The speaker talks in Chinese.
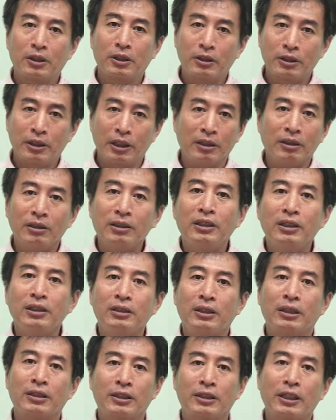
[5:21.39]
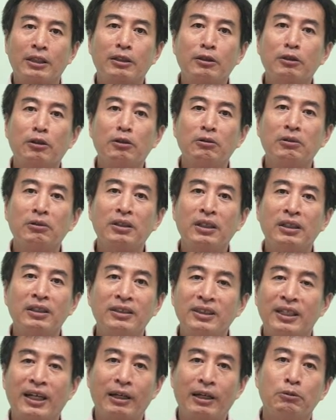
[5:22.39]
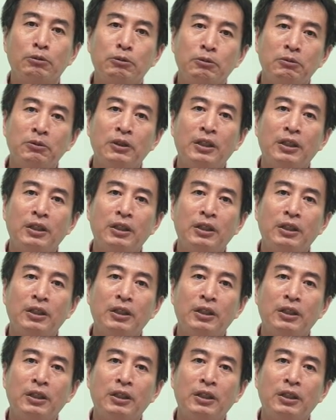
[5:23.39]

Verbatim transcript: 得志的成功跟财富，